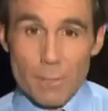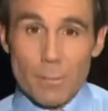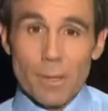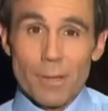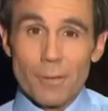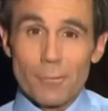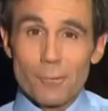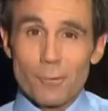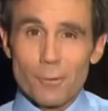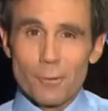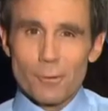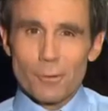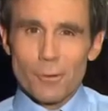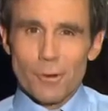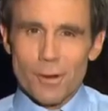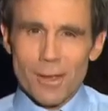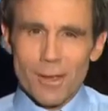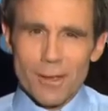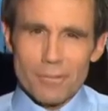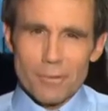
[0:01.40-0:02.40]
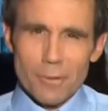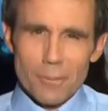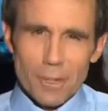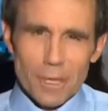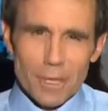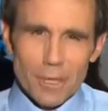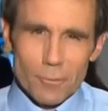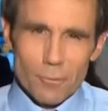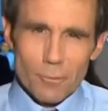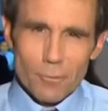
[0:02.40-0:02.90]
Bienvenue dans la
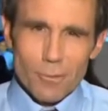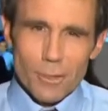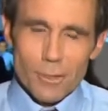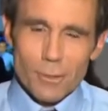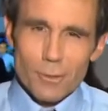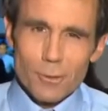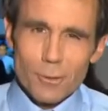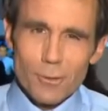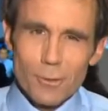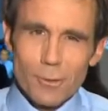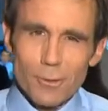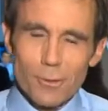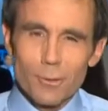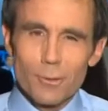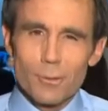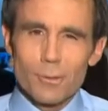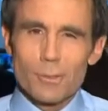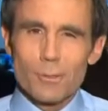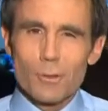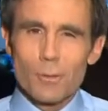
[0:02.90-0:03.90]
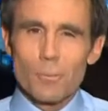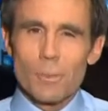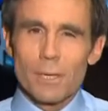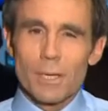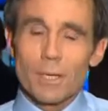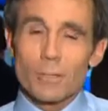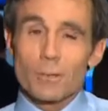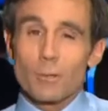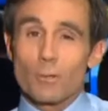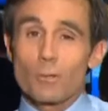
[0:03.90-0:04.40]
fabrique du 20h au
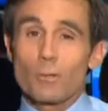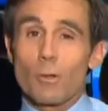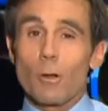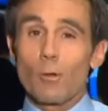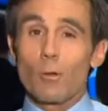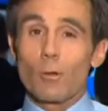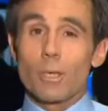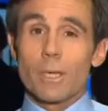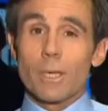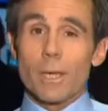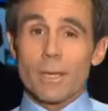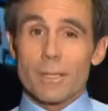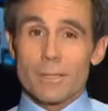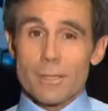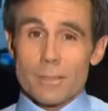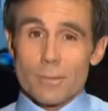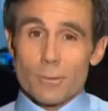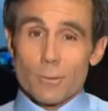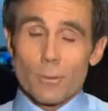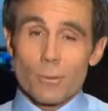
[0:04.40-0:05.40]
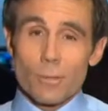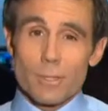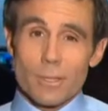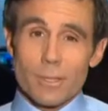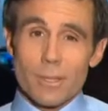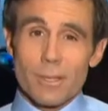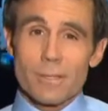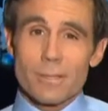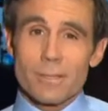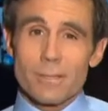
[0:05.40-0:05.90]
sommaire. Ce soir, le casse de
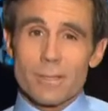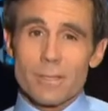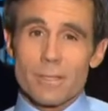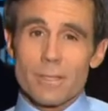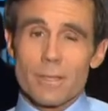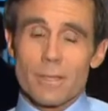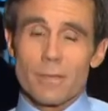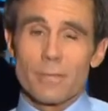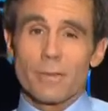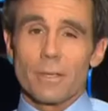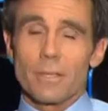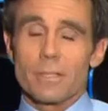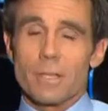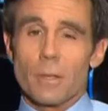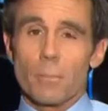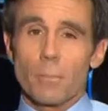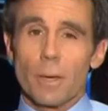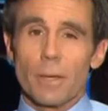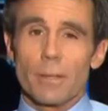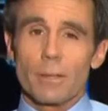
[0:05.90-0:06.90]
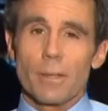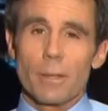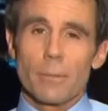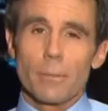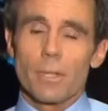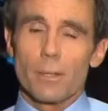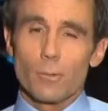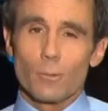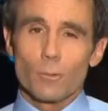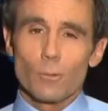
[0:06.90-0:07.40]
cette Saint-Sylvestre, près
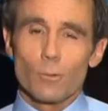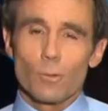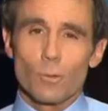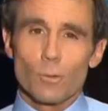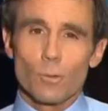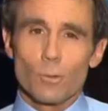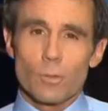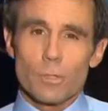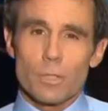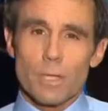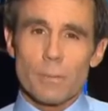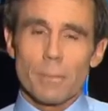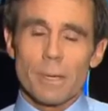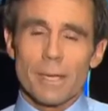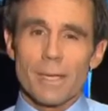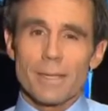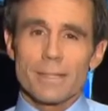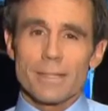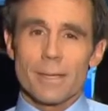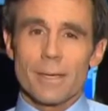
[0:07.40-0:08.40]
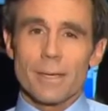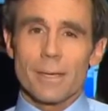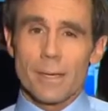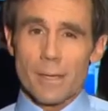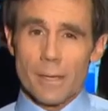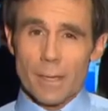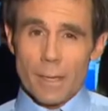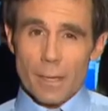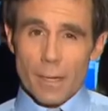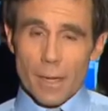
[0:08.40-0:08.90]
d'un million d'euros dans un magasin
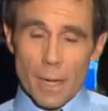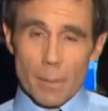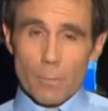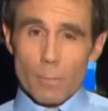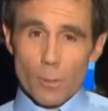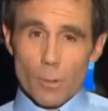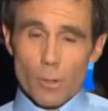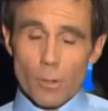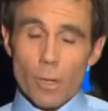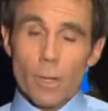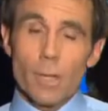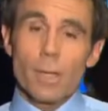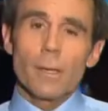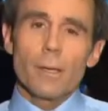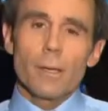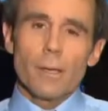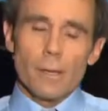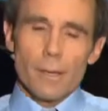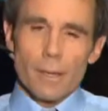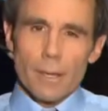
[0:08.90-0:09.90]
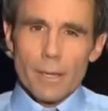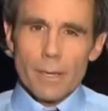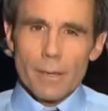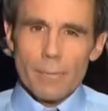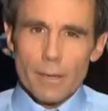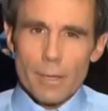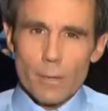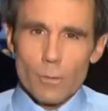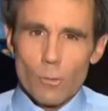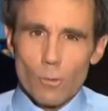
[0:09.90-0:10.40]
Apple. Les
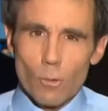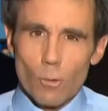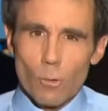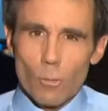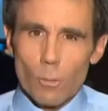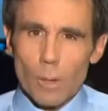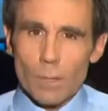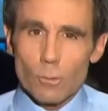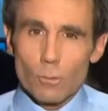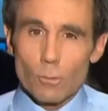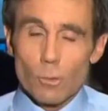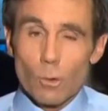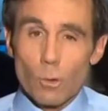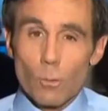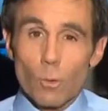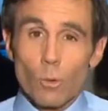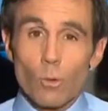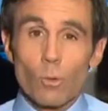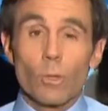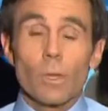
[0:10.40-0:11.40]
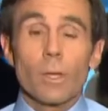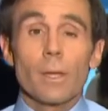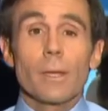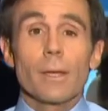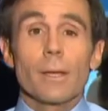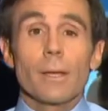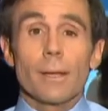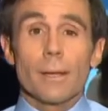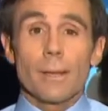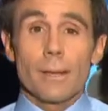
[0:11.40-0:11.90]
réveillons partout dans le monde.
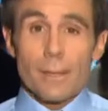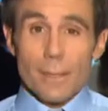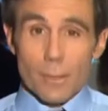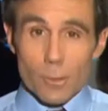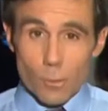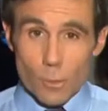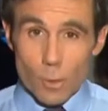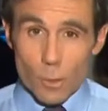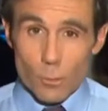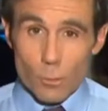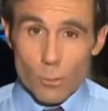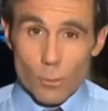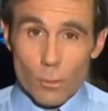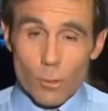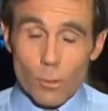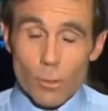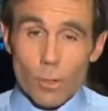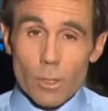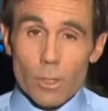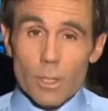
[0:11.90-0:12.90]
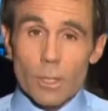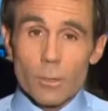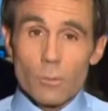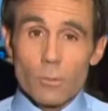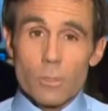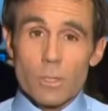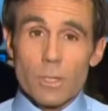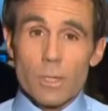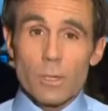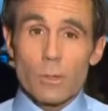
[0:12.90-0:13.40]
La Corée du Nord qui
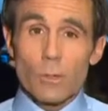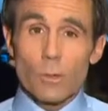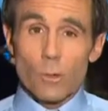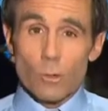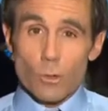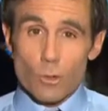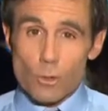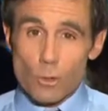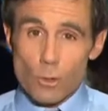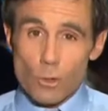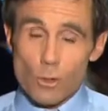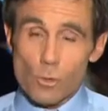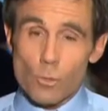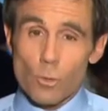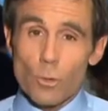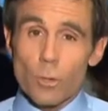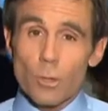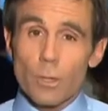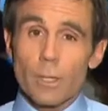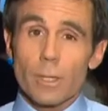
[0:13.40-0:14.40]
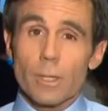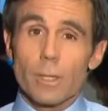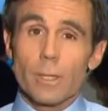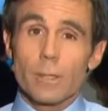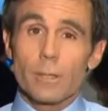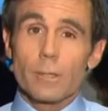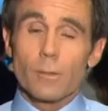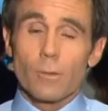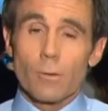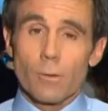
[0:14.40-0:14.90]
annonce un grand changement et
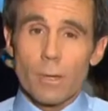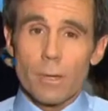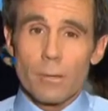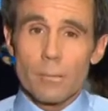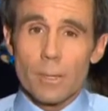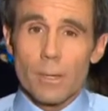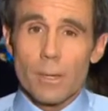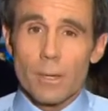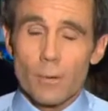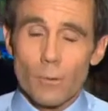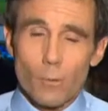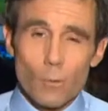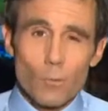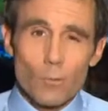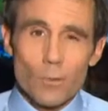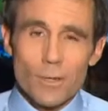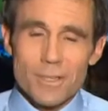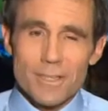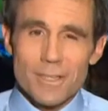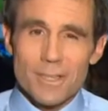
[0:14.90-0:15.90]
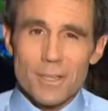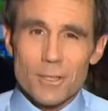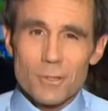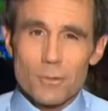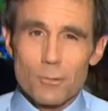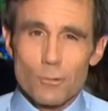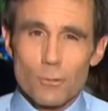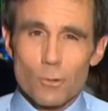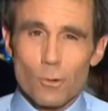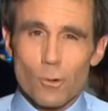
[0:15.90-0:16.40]
qui tend la main aux voisins
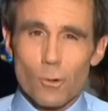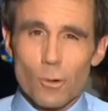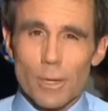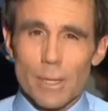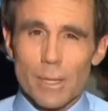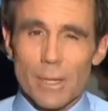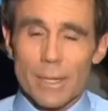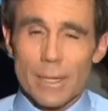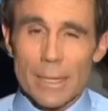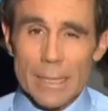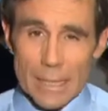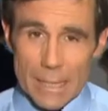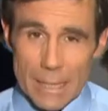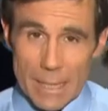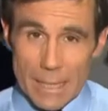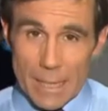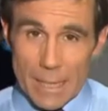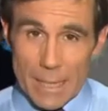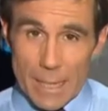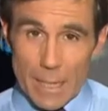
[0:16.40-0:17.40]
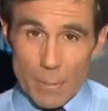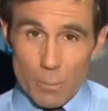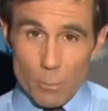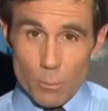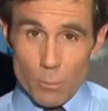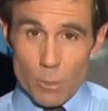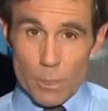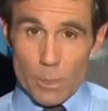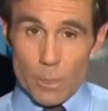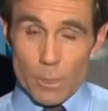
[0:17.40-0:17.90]
sud-coréens. Et
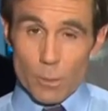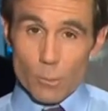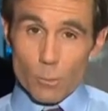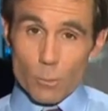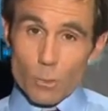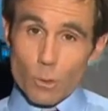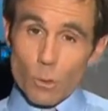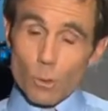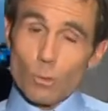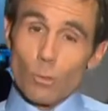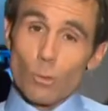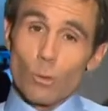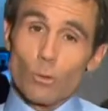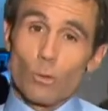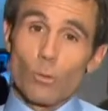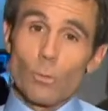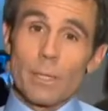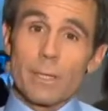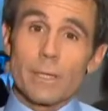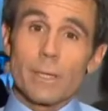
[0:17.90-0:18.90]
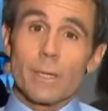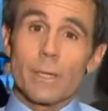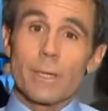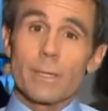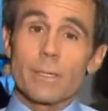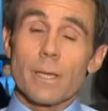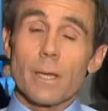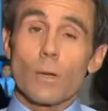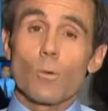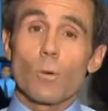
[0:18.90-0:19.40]
puis nous entrons en
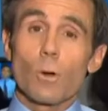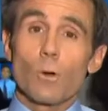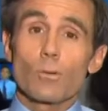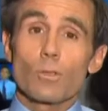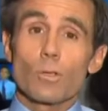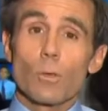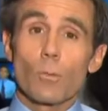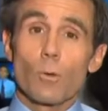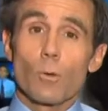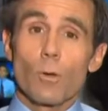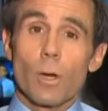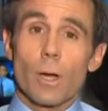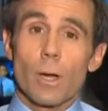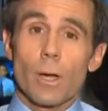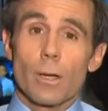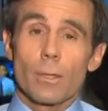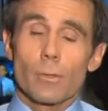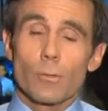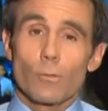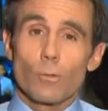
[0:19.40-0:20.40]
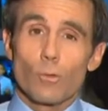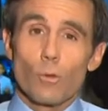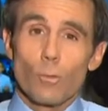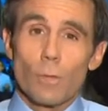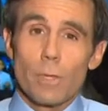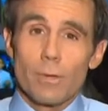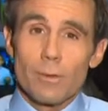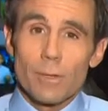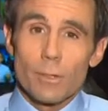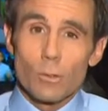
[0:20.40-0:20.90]
2013, à quoi ressemblera
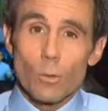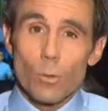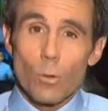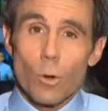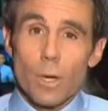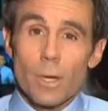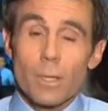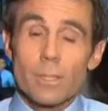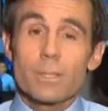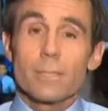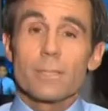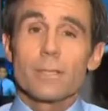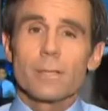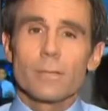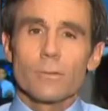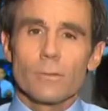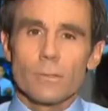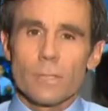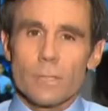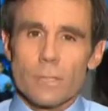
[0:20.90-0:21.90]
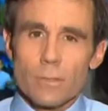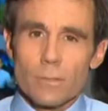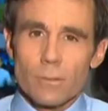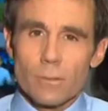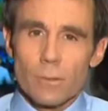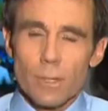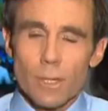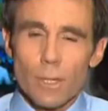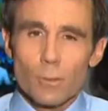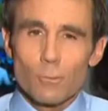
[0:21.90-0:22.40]
2023 C'est dans 10
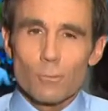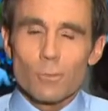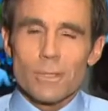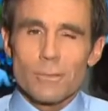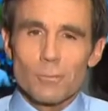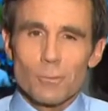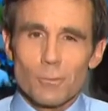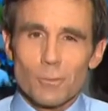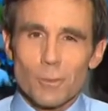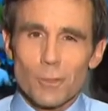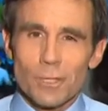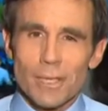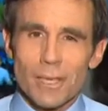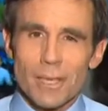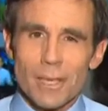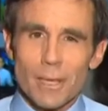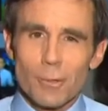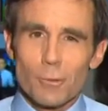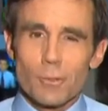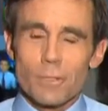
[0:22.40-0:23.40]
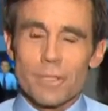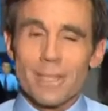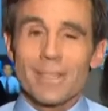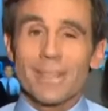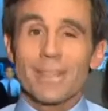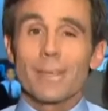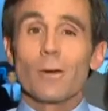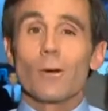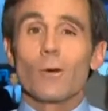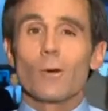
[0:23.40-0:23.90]
ans. Nous avons demandé à quelques-uns
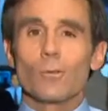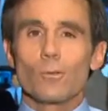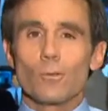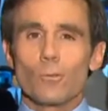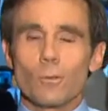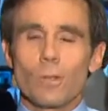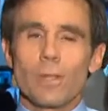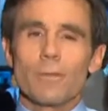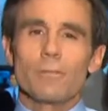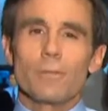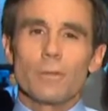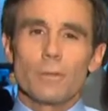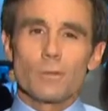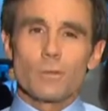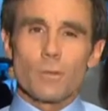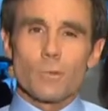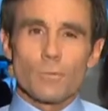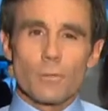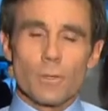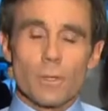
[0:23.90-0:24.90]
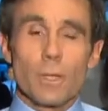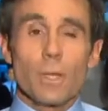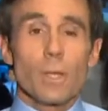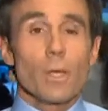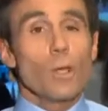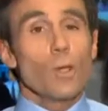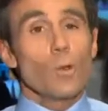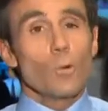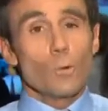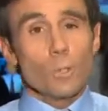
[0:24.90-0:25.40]
des grands noms de la philosophie
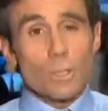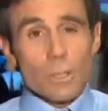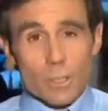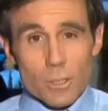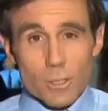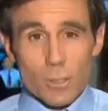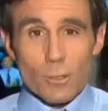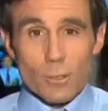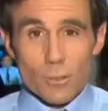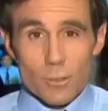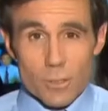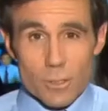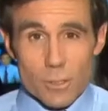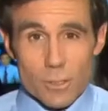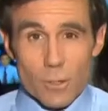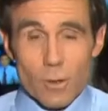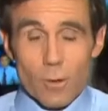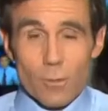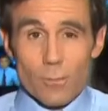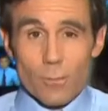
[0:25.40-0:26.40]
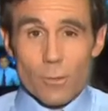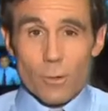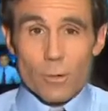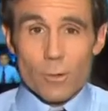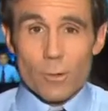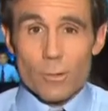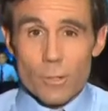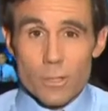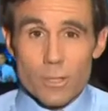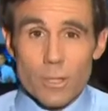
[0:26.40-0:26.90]
ou des sciences en
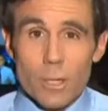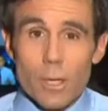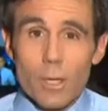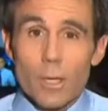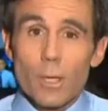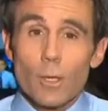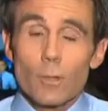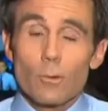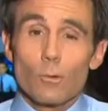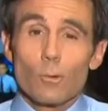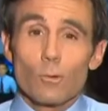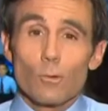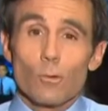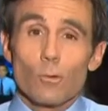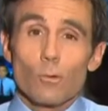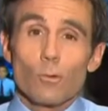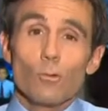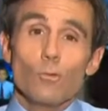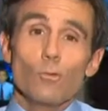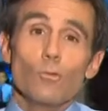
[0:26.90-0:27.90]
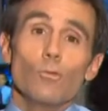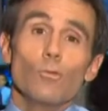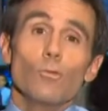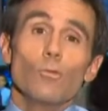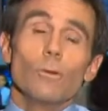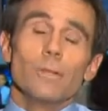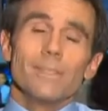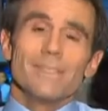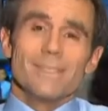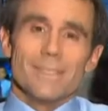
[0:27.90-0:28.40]
France de
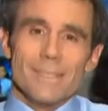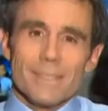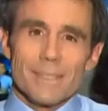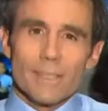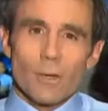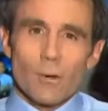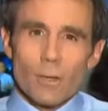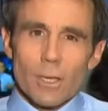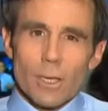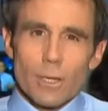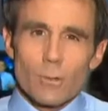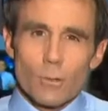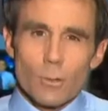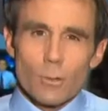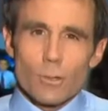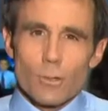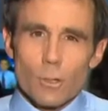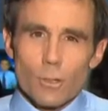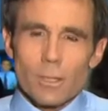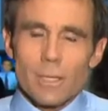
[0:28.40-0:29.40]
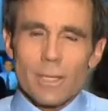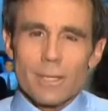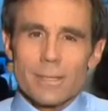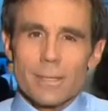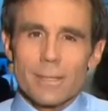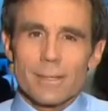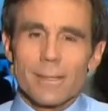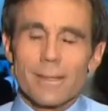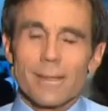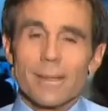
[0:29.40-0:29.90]
nous dire en quelque sorte
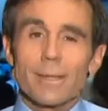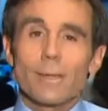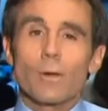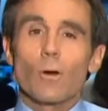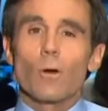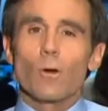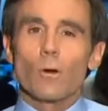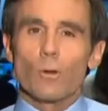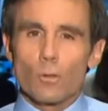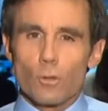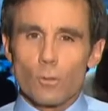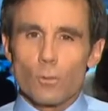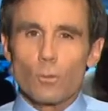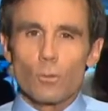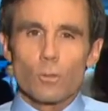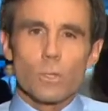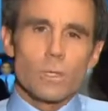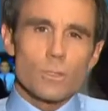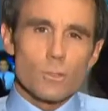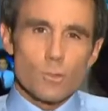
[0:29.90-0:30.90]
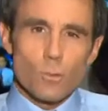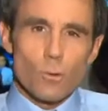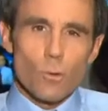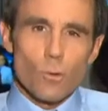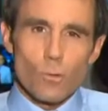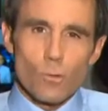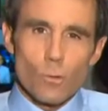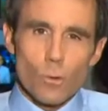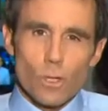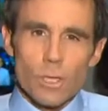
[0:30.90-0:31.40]
quelles étaient les grandes mutations
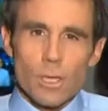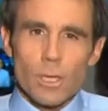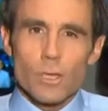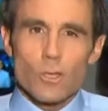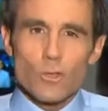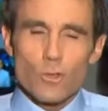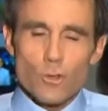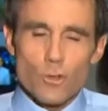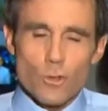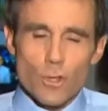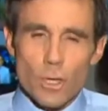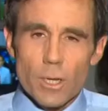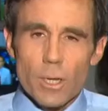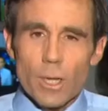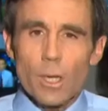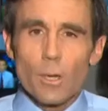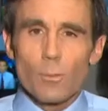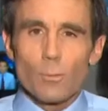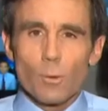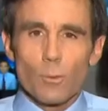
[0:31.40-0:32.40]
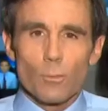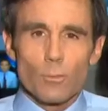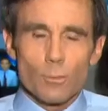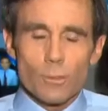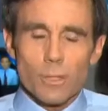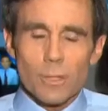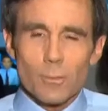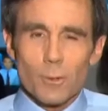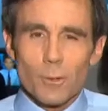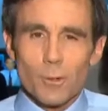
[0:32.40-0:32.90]
en cours qui allaient changer
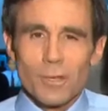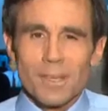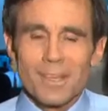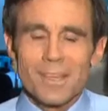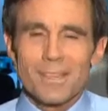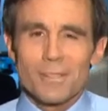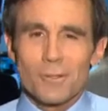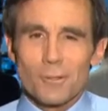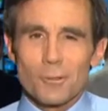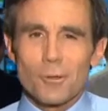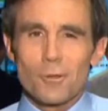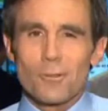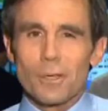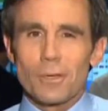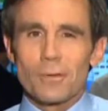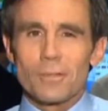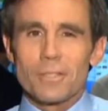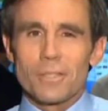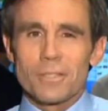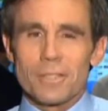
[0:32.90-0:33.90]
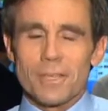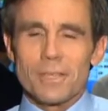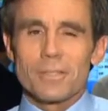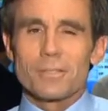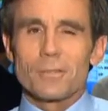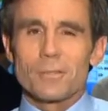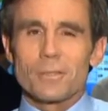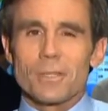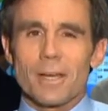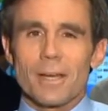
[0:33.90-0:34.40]
profondément notre vie
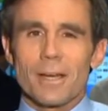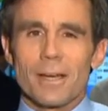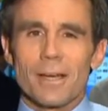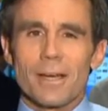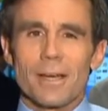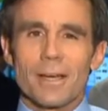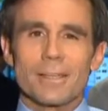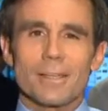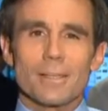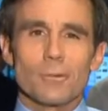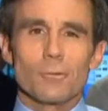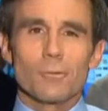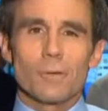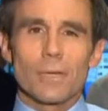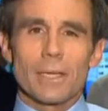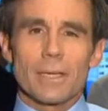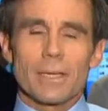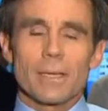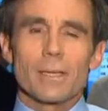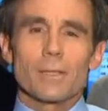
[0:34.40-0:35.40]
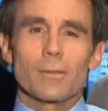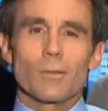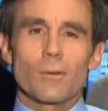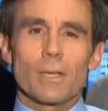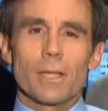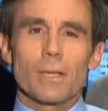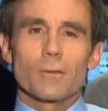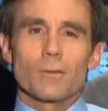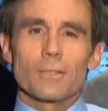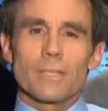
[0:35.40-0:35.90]
quotidienne. Ce sera à découvrir dans
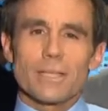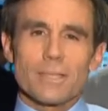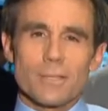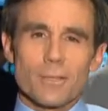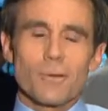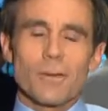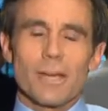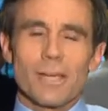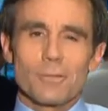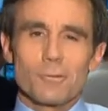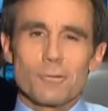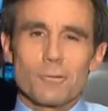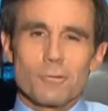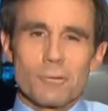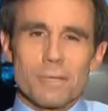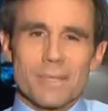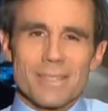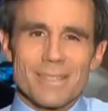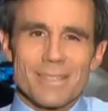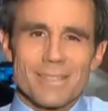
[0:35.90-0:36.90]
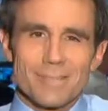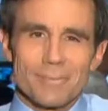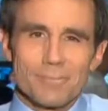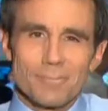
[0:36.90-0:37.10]
quelques instants. À tout de suite.